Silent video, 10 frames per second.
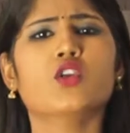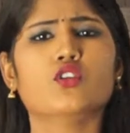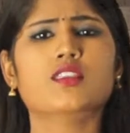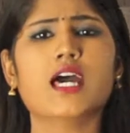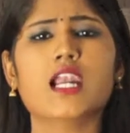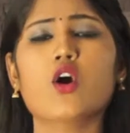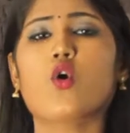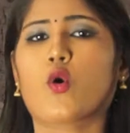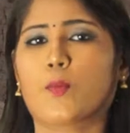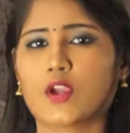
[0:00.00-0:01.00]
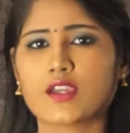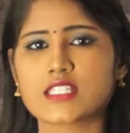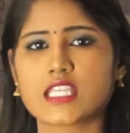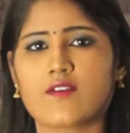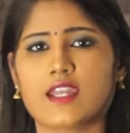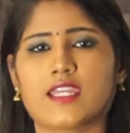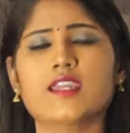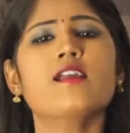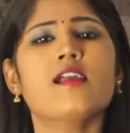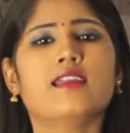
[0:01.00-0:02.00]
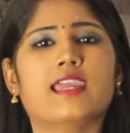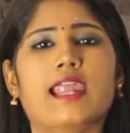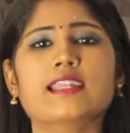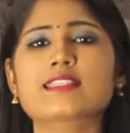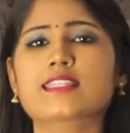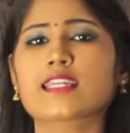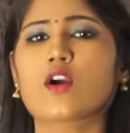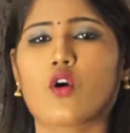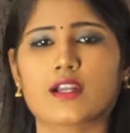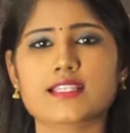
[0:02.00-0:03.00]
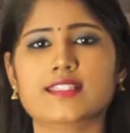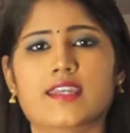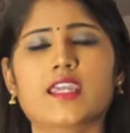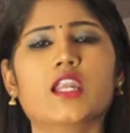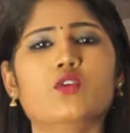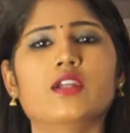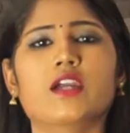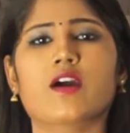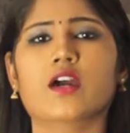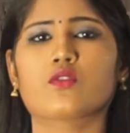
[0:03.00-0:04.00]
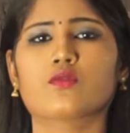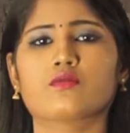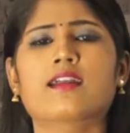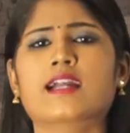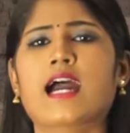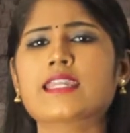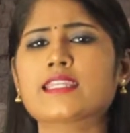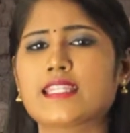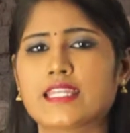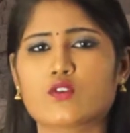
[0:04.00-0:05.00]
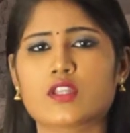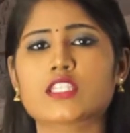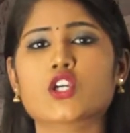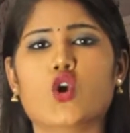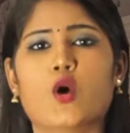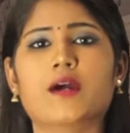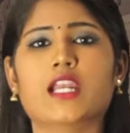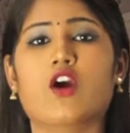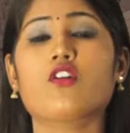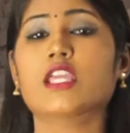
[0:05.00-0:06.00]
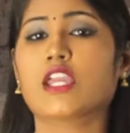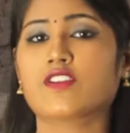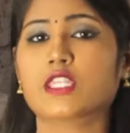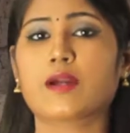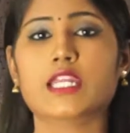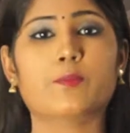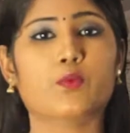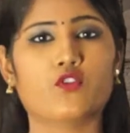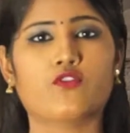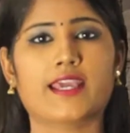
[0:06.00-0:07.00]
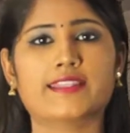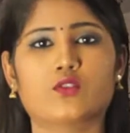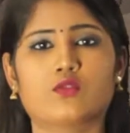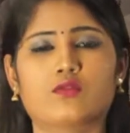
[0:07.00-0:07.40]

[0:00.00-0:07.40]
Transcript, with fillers: యుద్ధాలలో ఉపయోగించేవని క్యాండిల్ స్టిక్ హోల్డర్స్ అని అనుకునేవారు కానీ దీని గురించి రోమన్ లో ఏ విధమైన ప్రూఫ్ లేదు